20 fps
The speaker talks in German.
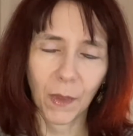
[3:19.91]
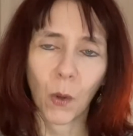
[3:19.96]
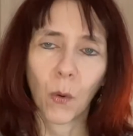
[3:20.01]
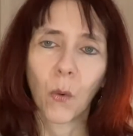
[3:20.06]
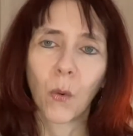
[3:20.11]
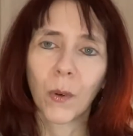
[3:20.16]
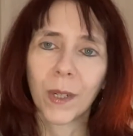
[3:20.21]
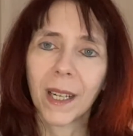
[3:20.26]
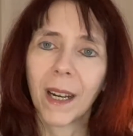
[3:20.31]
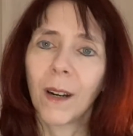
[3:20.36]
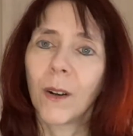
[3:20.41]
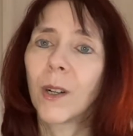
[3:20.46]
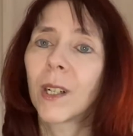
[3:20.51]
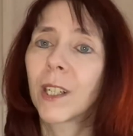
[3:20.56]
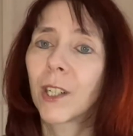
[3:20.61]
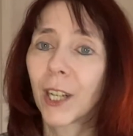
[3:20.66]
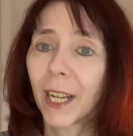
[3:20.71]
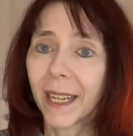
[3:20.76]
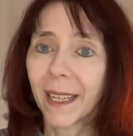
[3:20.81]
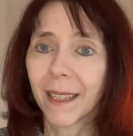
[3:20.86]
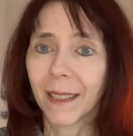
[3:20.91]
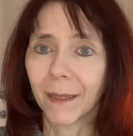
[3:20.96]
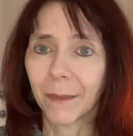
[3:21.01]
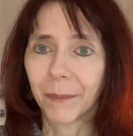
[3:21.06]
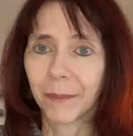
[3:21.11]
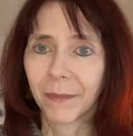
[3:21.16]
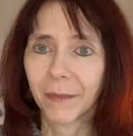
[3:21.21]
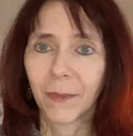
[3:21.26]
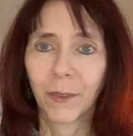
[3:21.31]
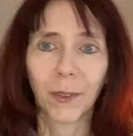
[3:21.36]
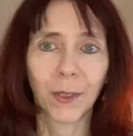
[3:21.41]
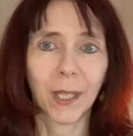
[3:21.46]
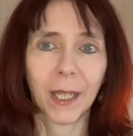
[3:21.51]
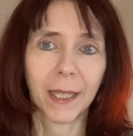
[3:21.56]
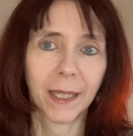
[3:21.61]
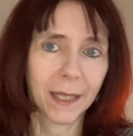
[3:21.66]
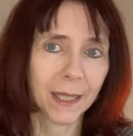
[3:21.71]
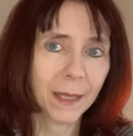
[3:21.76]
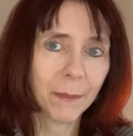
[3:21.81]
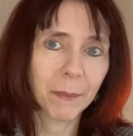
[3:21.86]
Oder auch Geschenke für
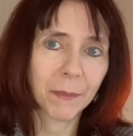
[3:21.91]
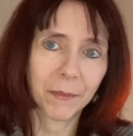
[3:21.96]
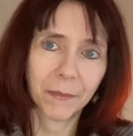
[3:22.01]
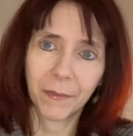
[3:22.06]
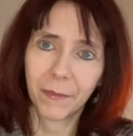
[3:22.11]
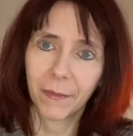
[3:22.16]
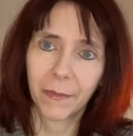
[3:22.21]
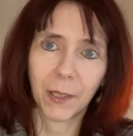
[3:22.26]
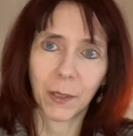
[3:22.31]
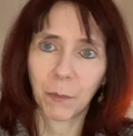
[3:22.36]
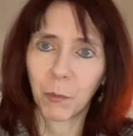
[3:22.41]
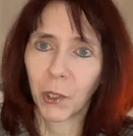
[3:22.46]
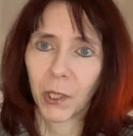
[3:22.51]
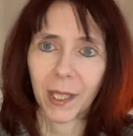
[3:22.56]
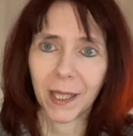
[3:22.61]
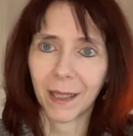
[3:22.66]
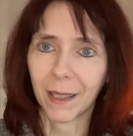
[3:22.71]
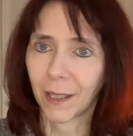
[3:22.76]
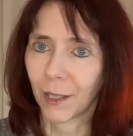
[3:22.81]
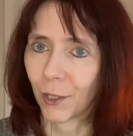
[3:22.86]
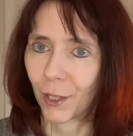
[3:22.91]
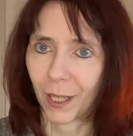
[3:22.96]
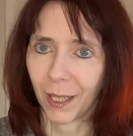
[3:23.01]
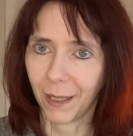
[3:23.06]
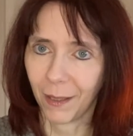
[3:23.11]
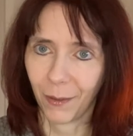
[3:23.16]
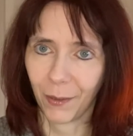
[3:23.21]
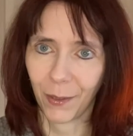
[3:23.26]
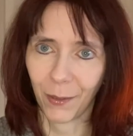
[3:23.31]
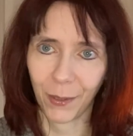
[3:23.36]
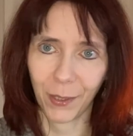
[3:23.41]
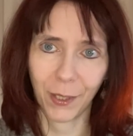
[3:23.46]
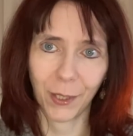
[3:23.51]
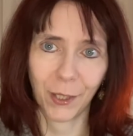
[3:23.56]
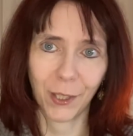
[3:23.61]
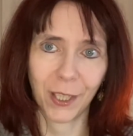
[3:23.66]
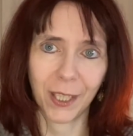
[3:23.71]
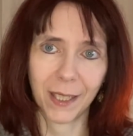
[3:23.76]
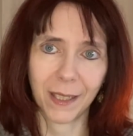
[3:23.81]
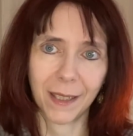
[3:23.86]
deine Lieben, Geburtstagsgeschenke und solche
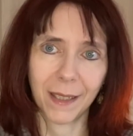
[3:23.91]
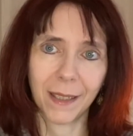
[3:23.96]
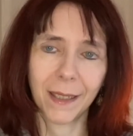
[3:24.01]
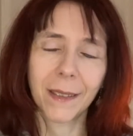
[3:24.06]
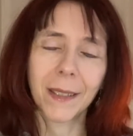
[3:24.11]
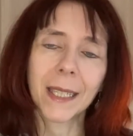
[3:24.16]
Geschichten. Ja?